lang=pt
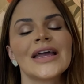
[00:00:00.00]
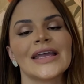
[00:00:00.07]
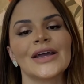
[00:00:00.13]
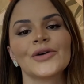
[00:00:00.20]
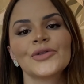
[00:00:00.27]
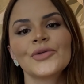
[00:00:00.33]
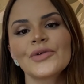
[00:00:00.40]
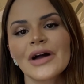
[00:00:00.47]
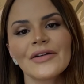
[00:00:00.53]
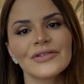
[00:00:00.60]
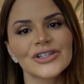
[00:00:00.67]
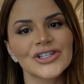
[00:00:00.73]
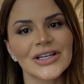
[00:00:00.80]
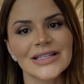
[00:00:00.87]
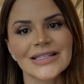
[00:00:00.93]
e eu nunca
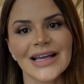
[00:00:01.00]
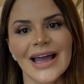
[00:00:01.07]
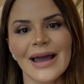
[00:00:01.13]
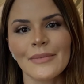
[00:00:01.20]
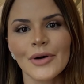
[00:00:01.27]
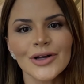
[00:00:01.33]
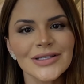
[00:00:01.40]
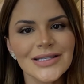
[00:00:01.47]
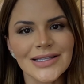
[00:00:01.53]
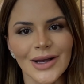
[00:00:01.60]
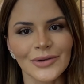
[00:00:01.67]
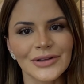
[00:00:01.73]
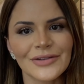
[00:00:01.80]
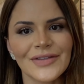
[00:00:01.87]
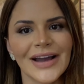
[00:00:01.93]
vou esquecer a
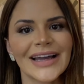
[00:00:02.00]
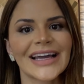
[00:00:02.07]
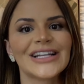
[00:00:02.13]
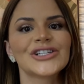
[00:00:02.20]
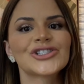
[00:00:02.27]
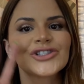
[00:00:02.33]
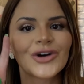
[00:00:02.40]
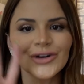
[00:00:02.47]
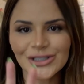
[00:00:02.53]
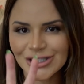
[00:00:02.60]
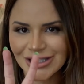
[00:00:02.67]
emoção de ver aqueles dois